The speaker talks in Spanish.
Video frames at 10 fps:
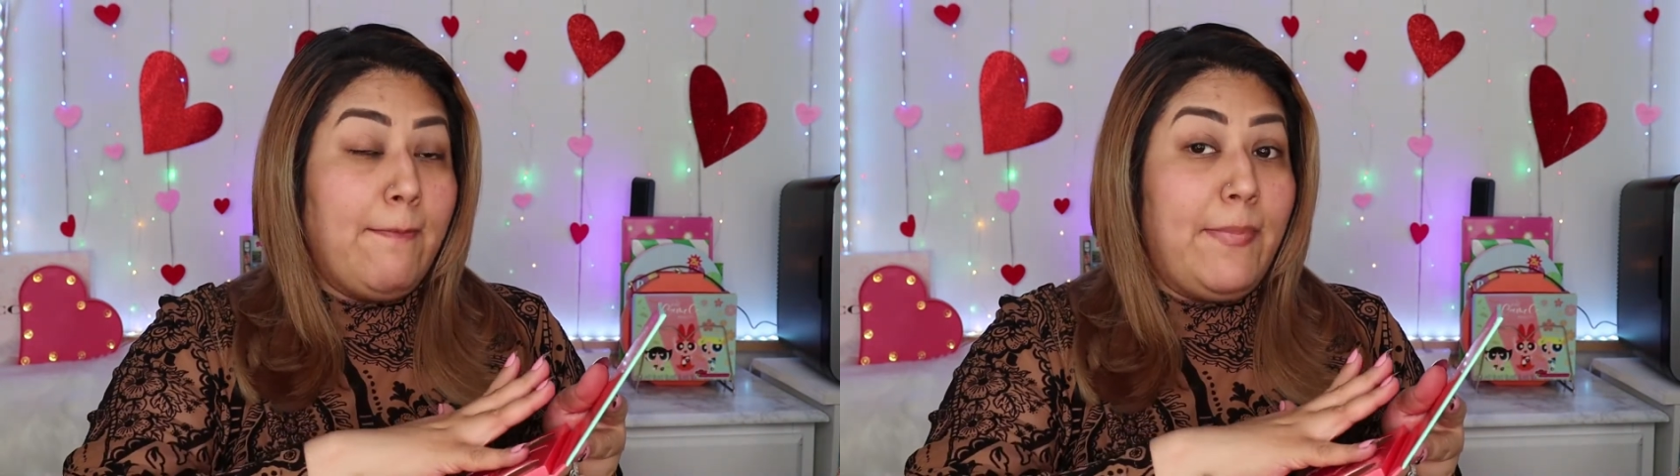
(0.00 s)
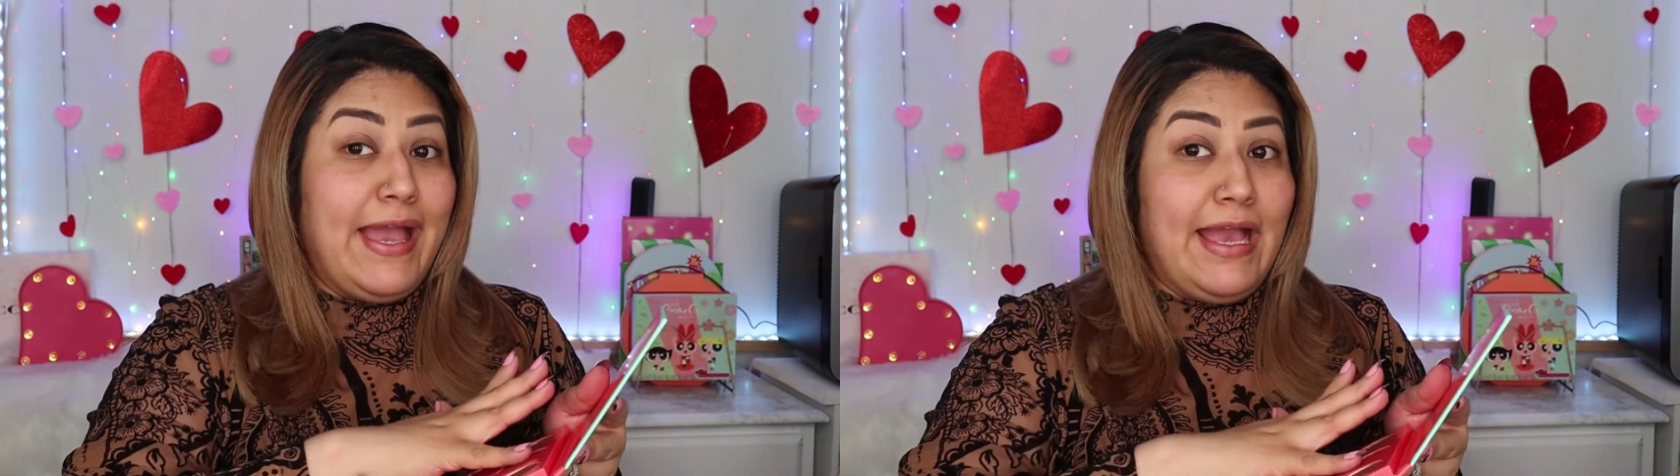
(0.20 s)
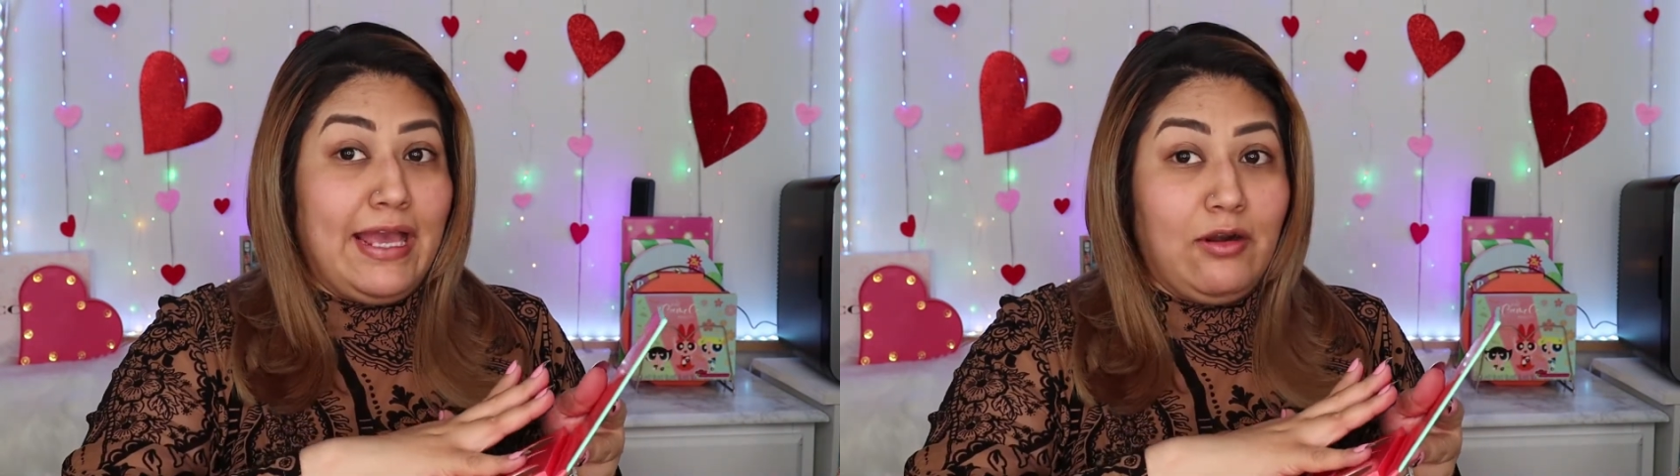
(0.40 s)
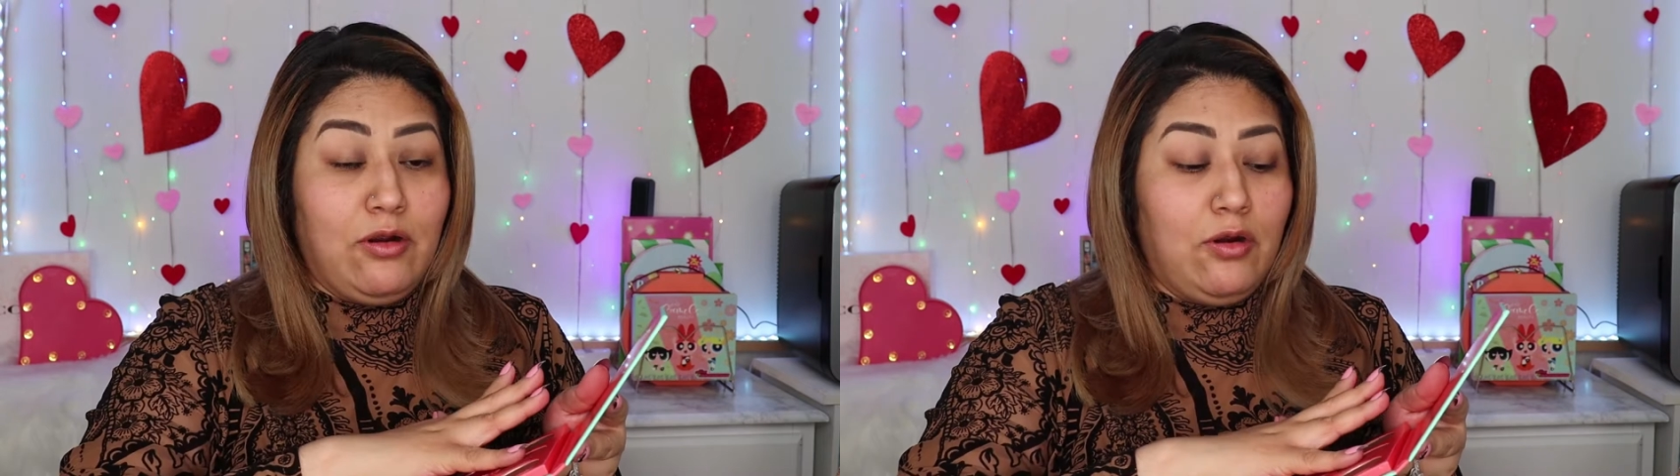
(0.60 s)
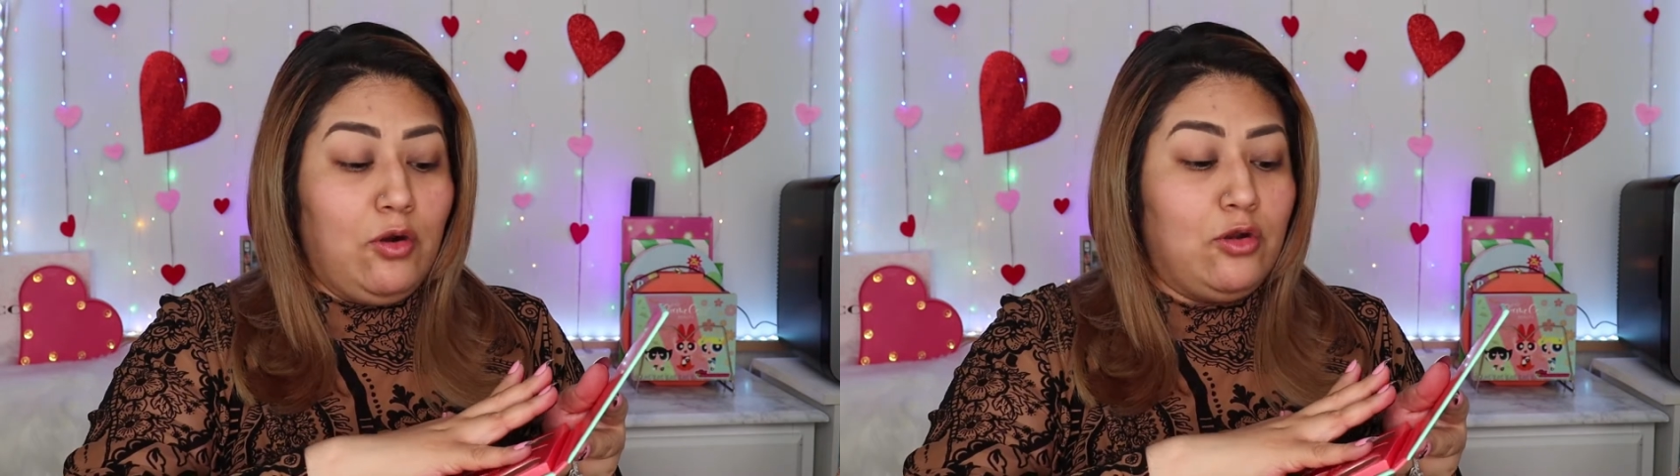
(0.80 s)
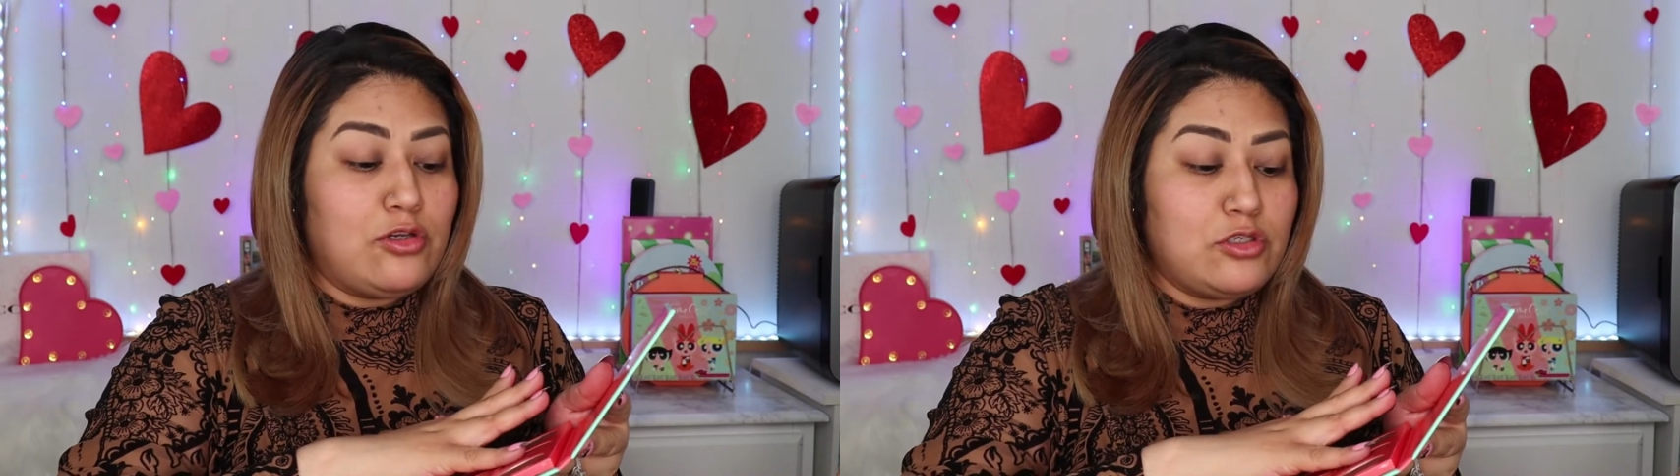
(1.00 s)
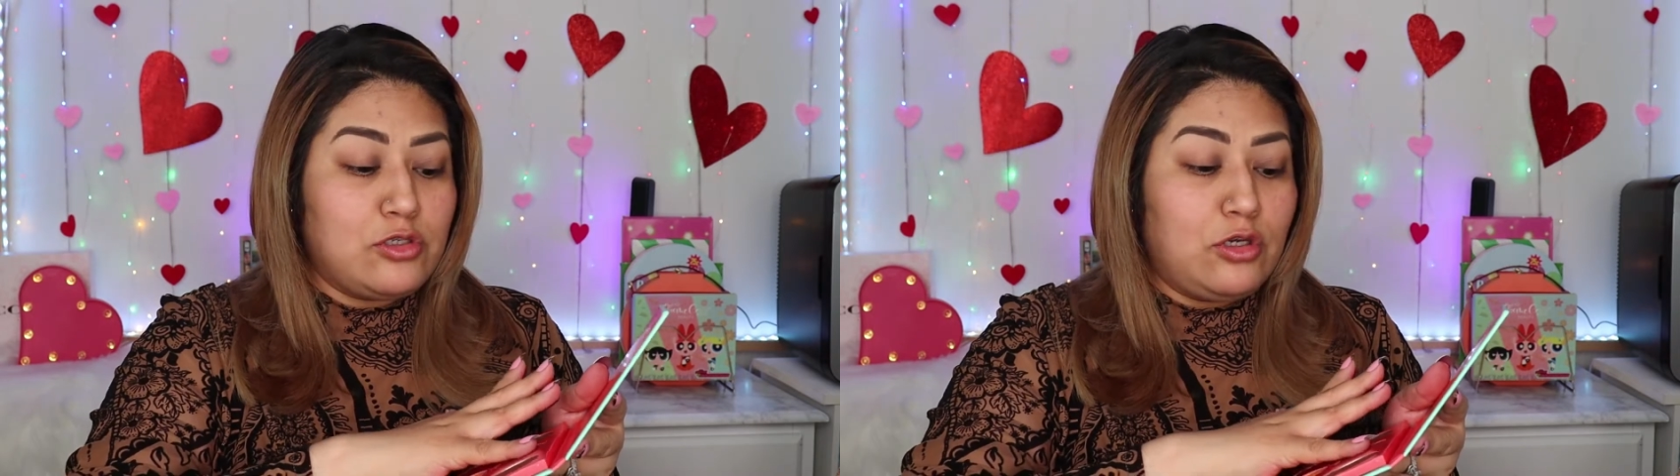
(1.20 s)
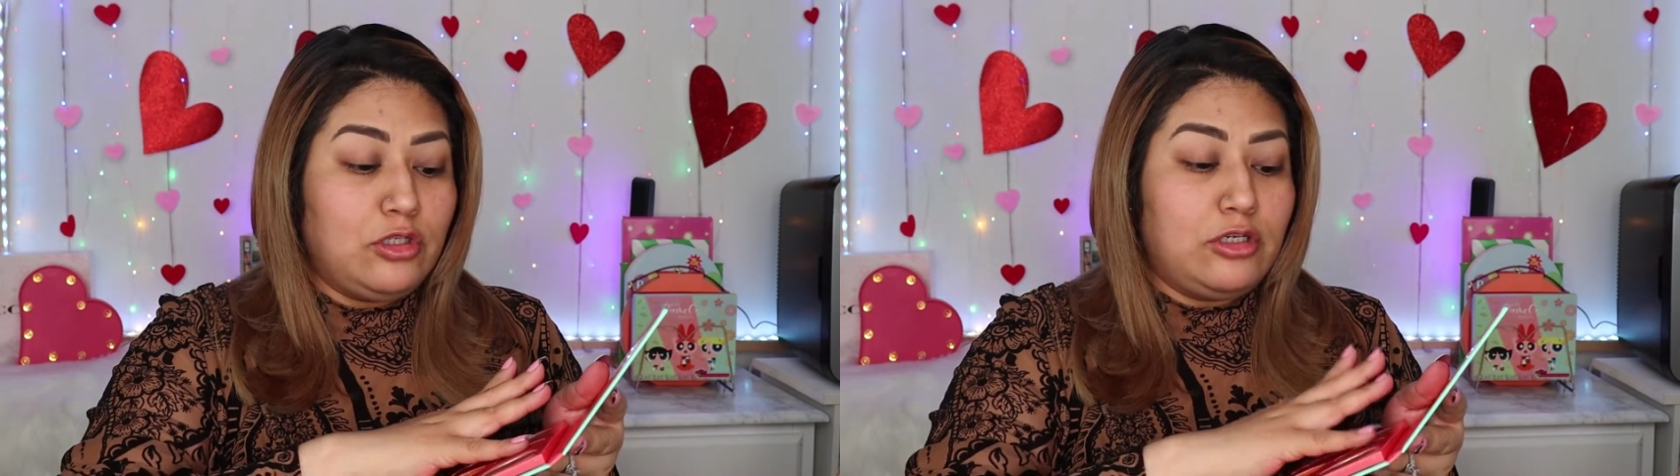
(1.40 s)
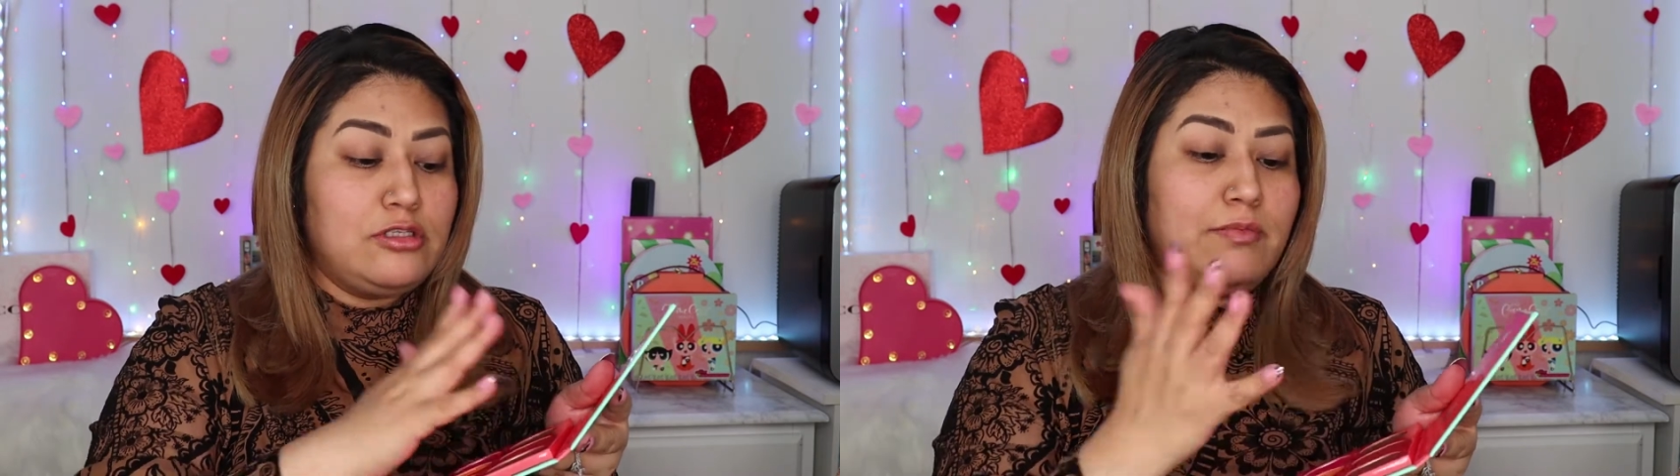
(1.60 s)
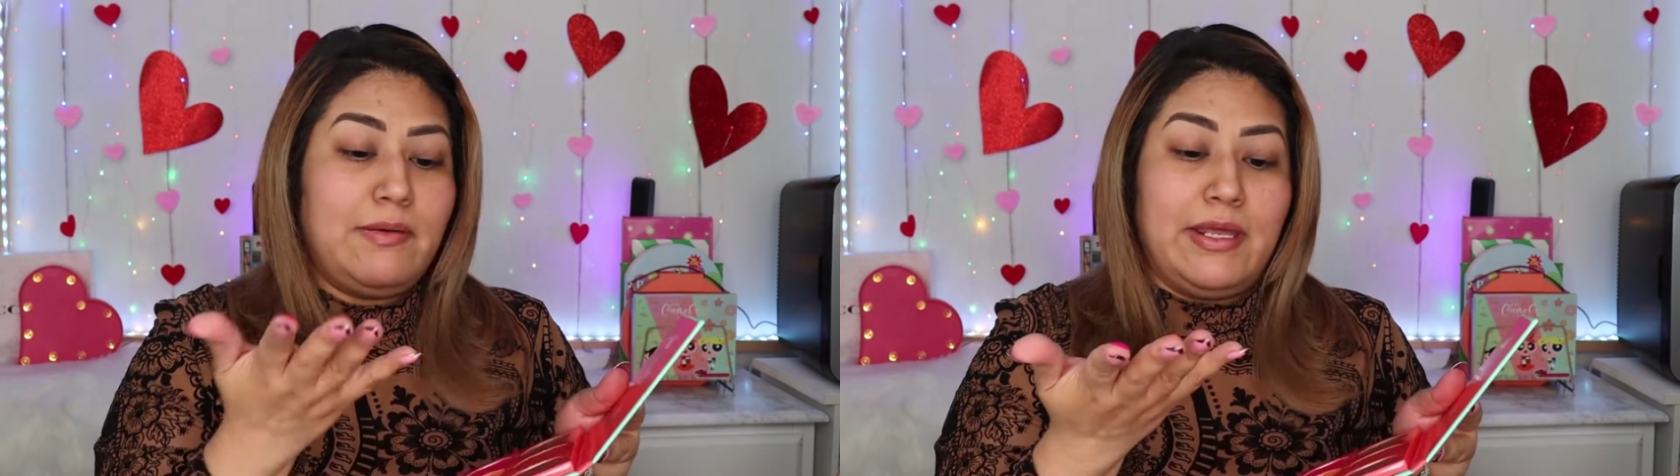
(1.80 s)
pero los
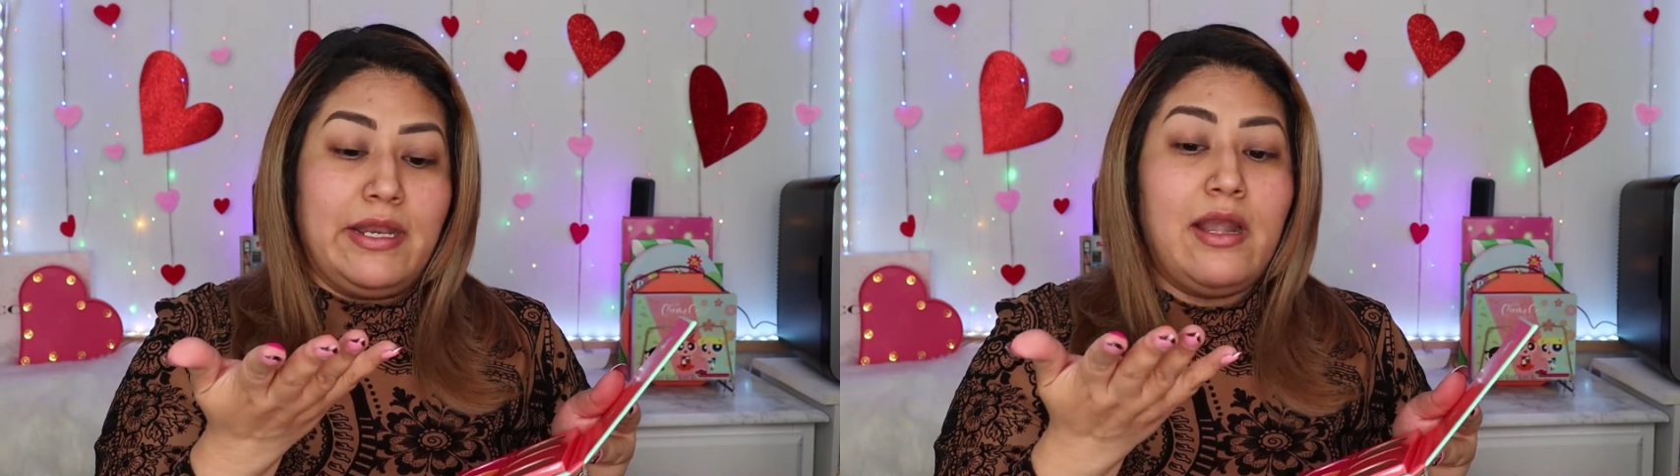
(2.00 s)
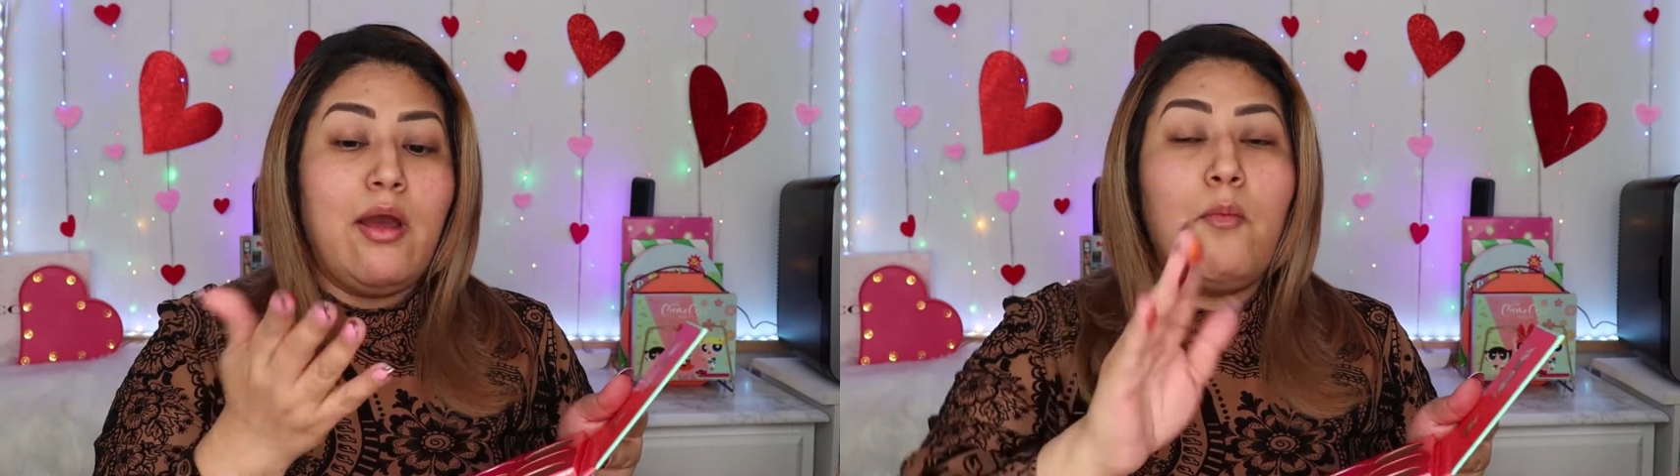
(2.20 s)
otros me vienen